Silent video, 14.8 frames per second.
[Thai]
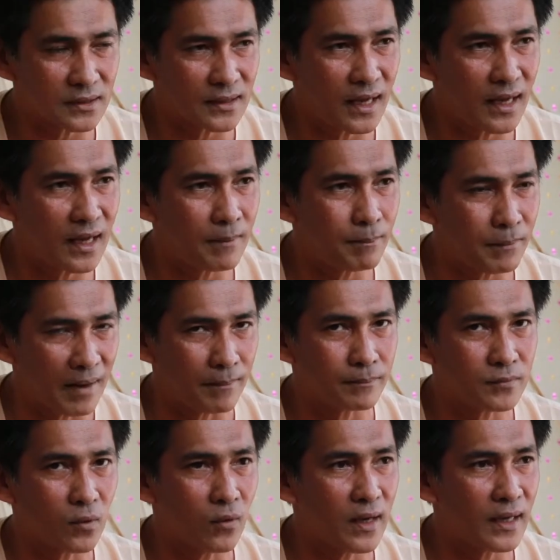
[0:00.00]
จะได้ปรับ
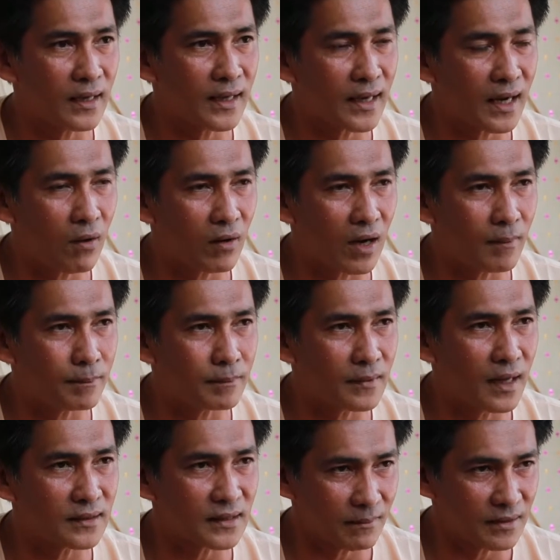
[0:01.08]
ตัวเองให้เข้ากับ
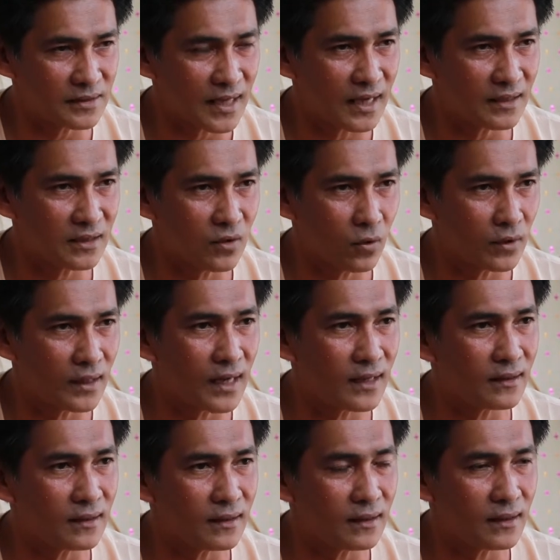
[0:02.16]
ธรรมชาติที่อยู่นั้นๆน
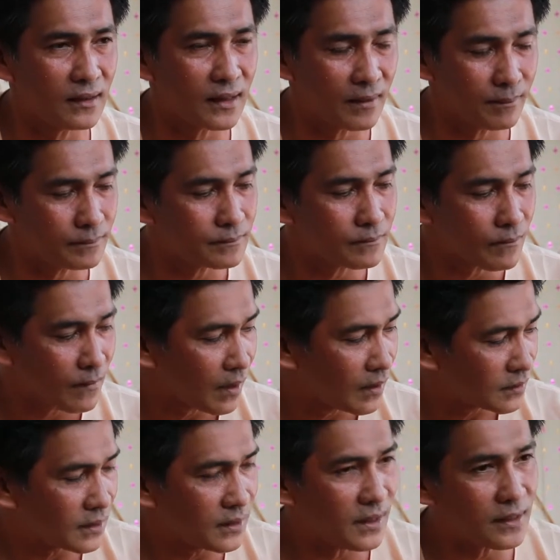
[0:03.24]
นะครับ
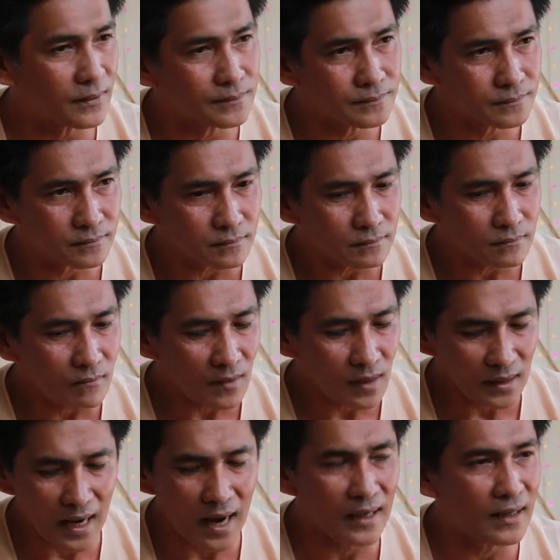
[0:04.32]
ทีนี้
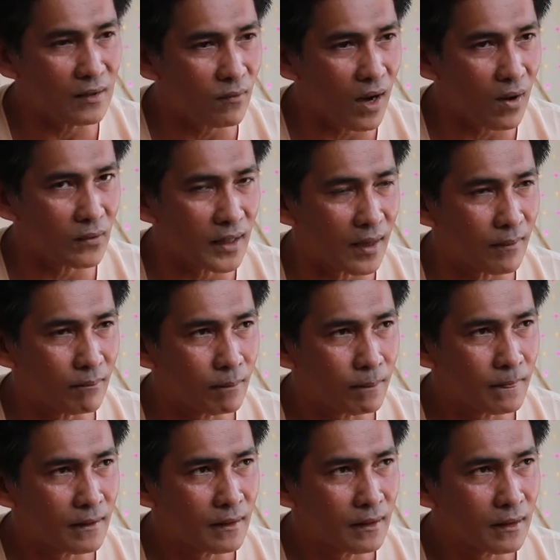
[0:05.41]
การเล่นว่าวเนี่ย
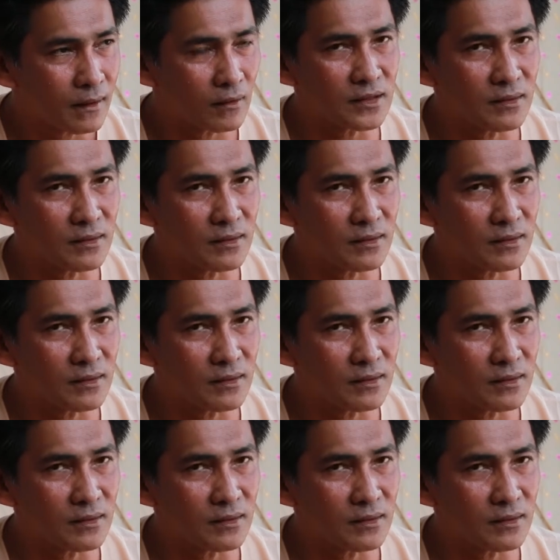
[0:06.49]
ก็